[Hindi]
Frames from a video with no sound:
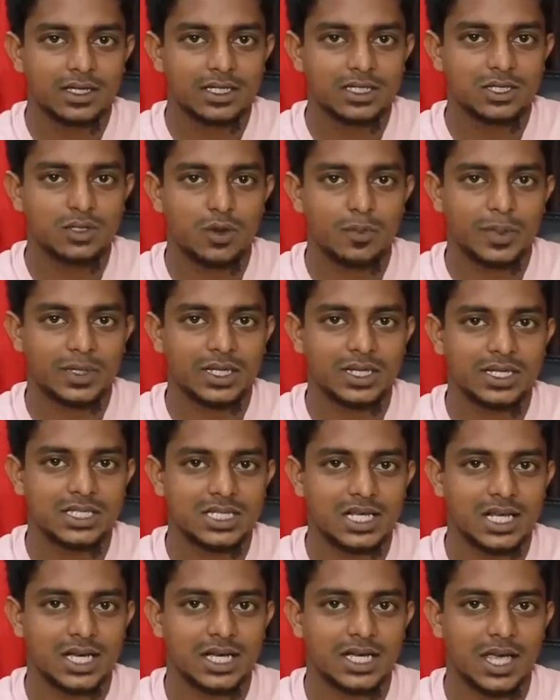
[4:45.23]
किसी को पता
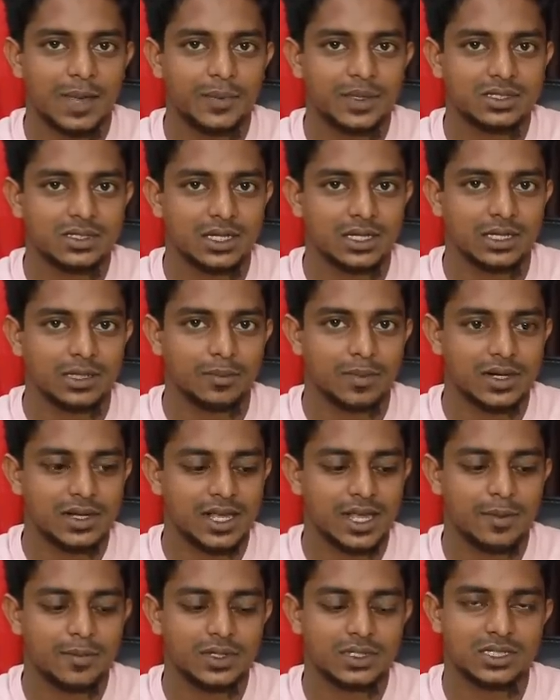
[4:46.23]
नहीं चलेगा कि यहाँ पर छेद है
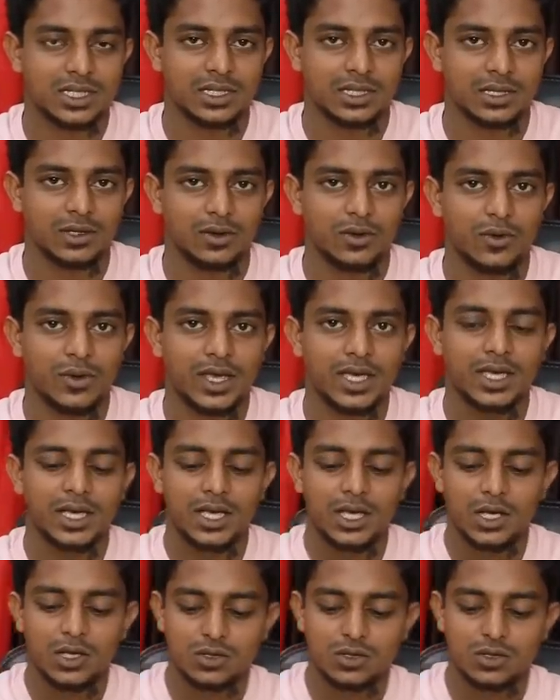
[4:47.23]
बट यहाँ पर छेद है ओके